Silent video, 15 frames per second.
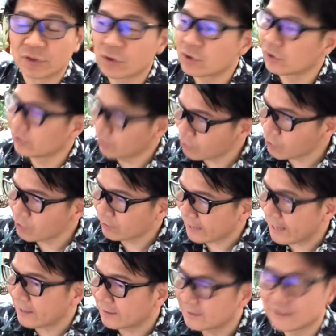旅行
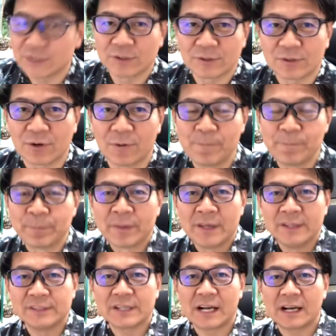兼仕事5
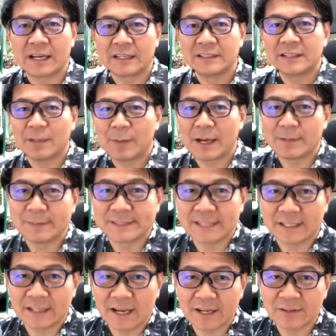日間行ってまいりましたん
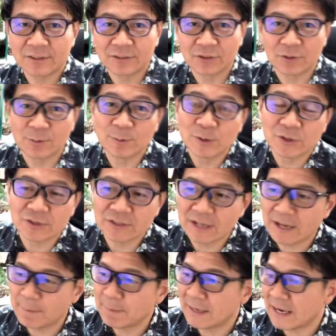でねいろいろと思うことが
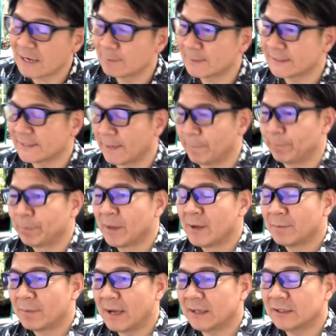やっぱりありまして
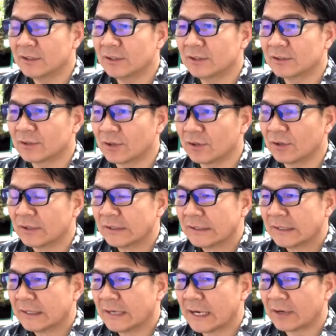まあいろいろと
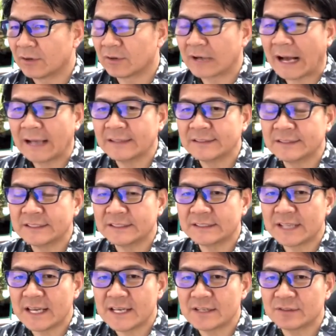あの感じ
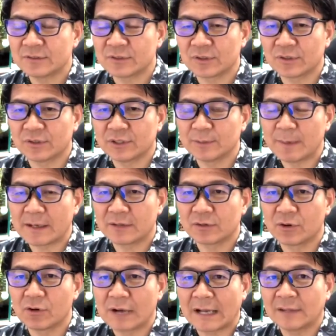ていくこの今
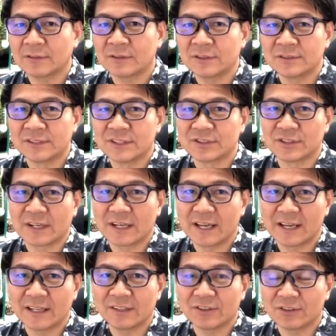五感というんでしょうかね
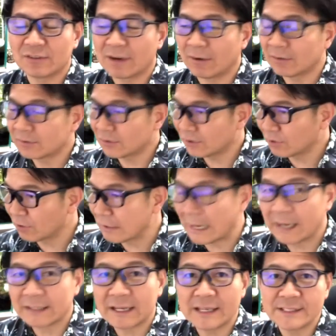人には本当に五感
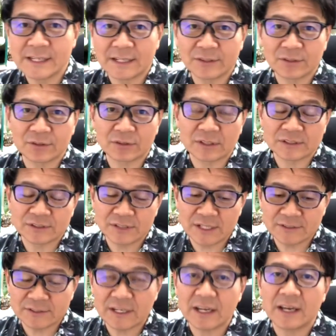が大事なということは常々、
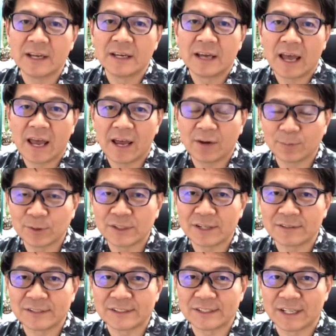えー、思って
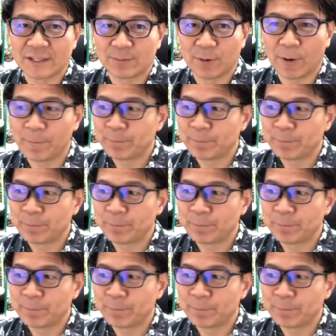るんですけども、